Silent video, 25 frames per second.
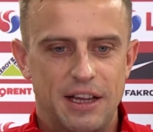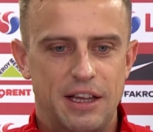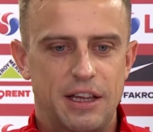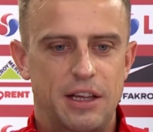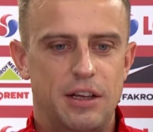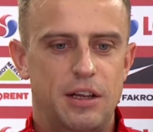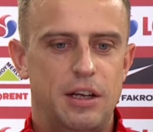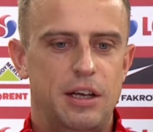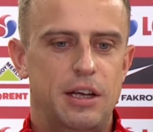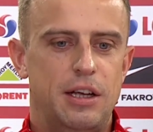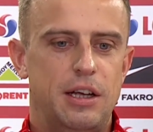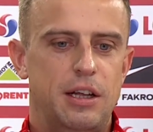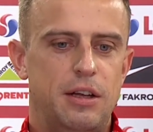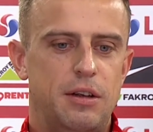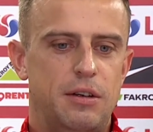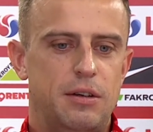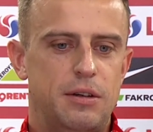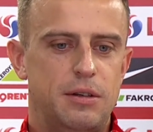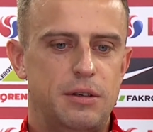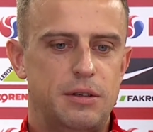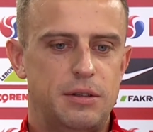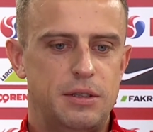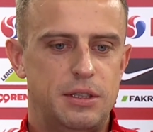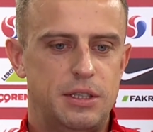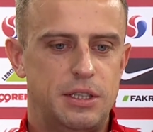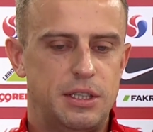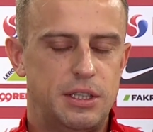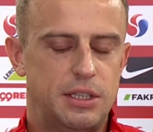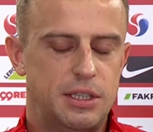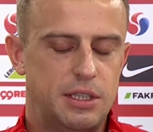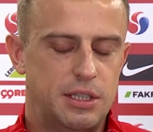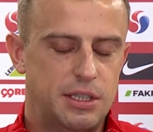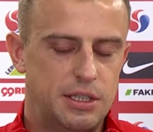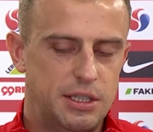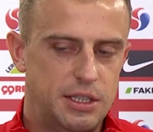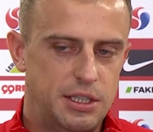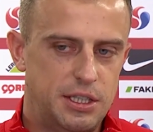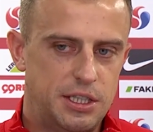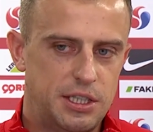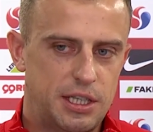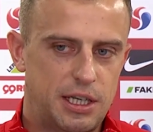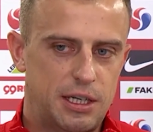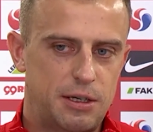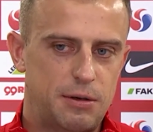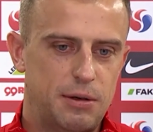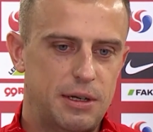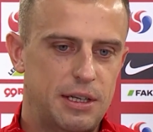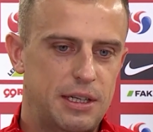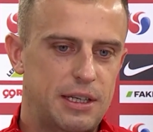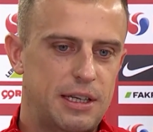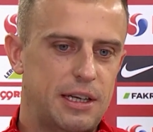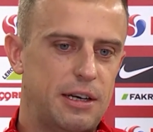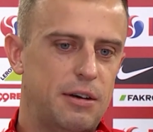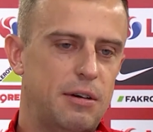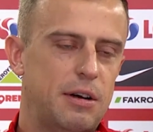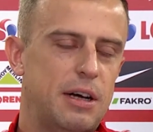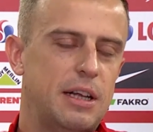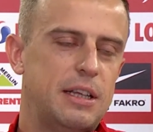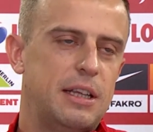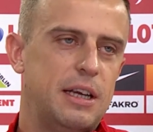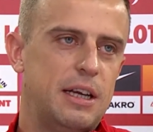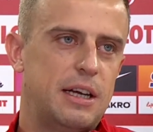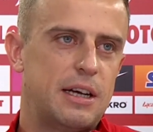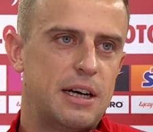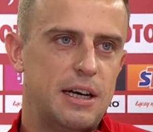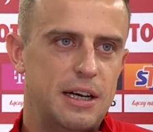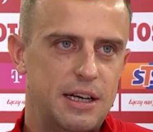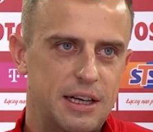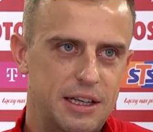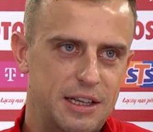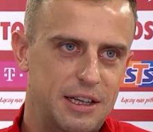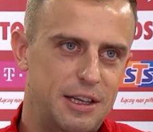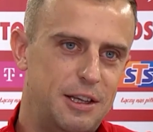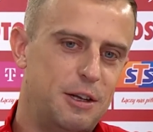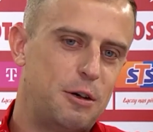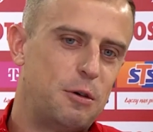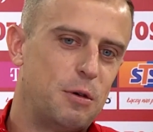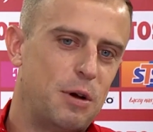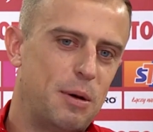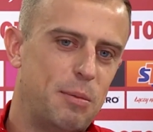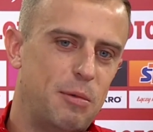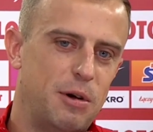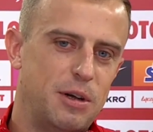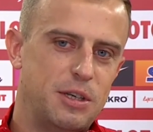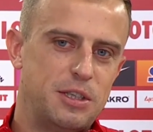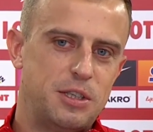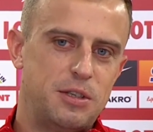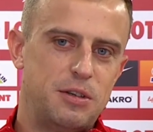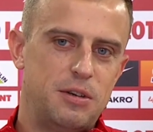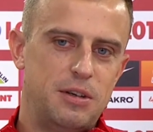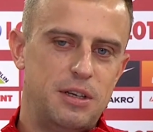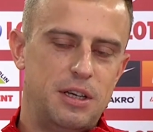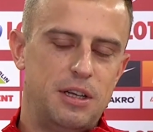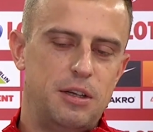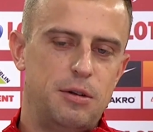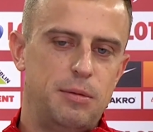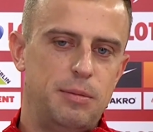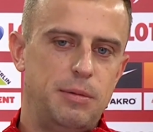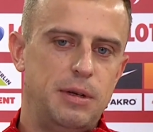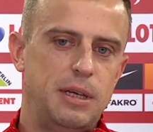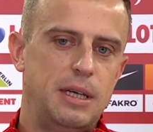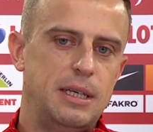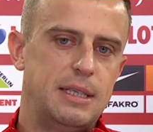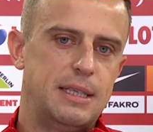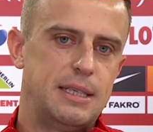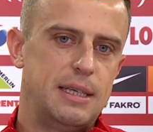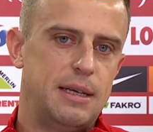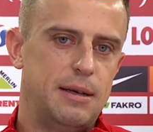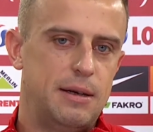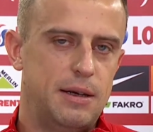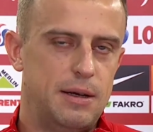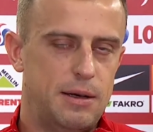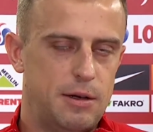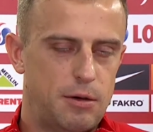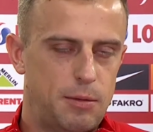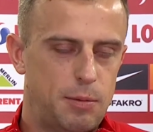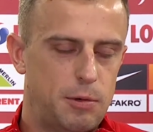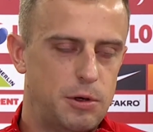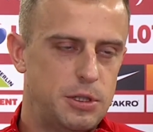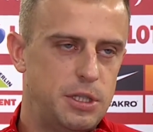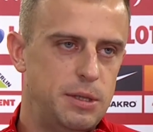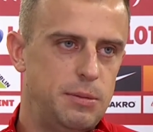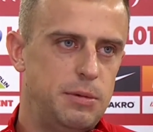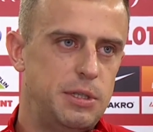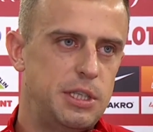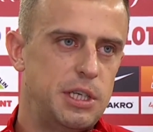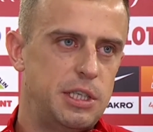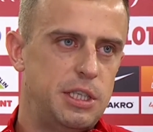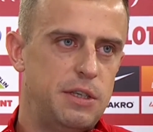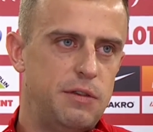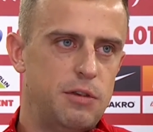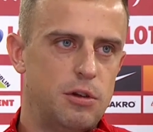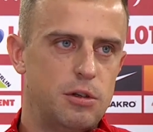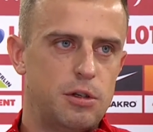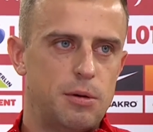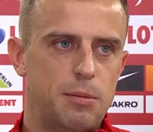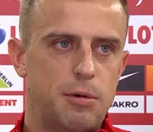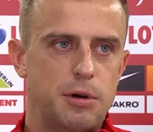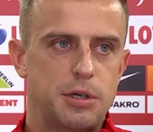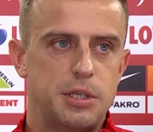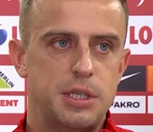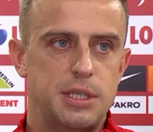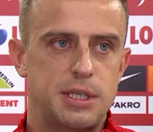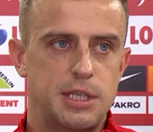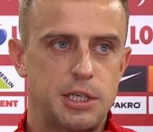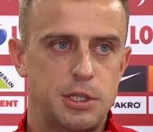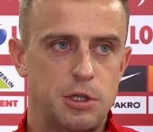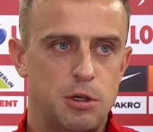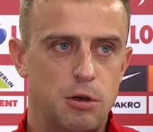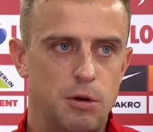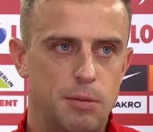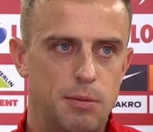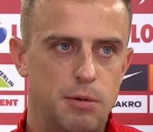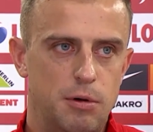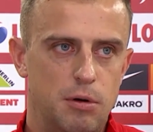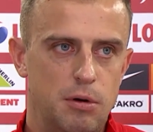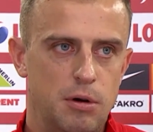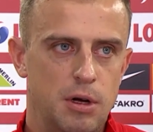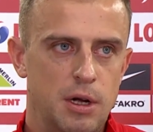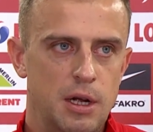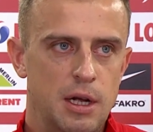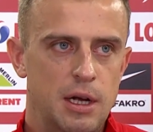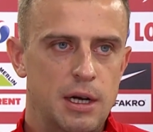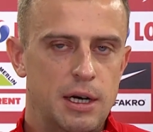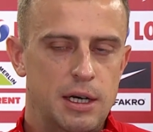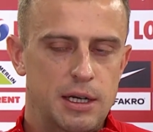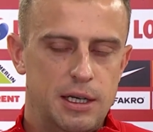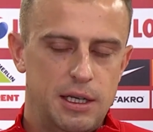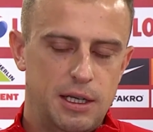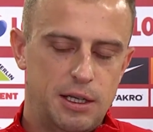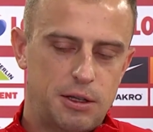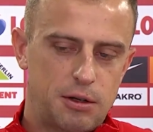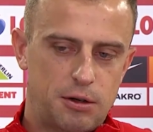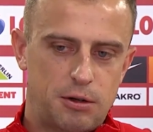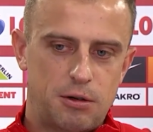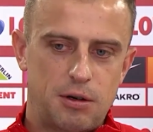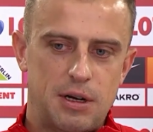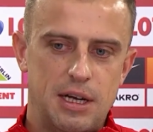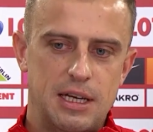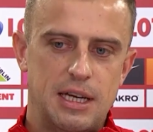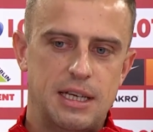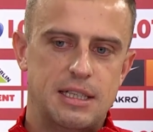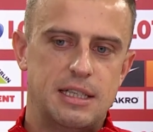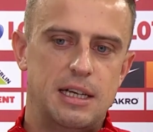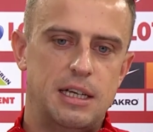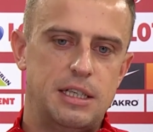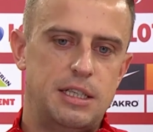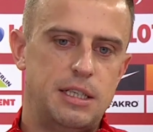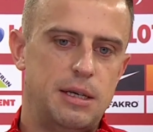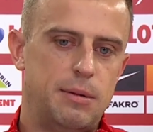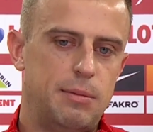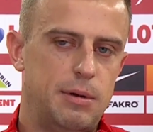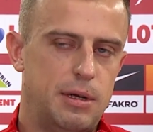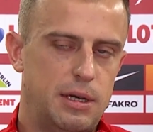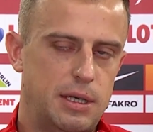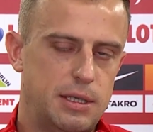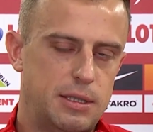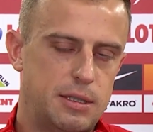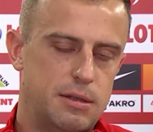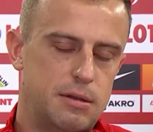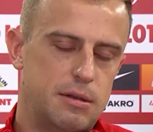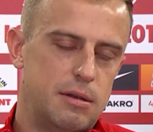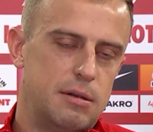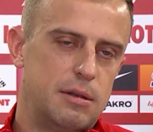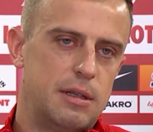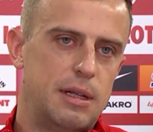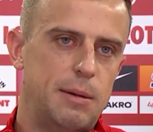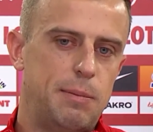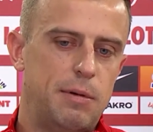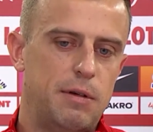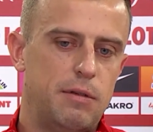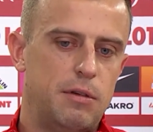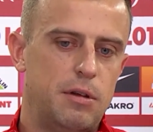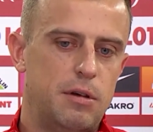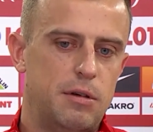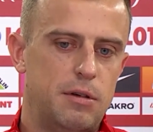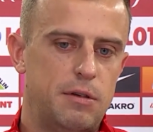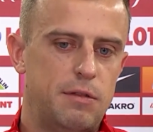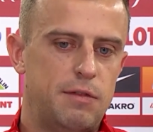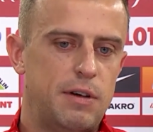No, no, dzisiaj akurat tego hat-tricka dedykuję mojej żonie Dominice. Obchodzimy się dziewiątą rocznicę ślubu i to kochanie jest dla Ciebie. Jest to na pewno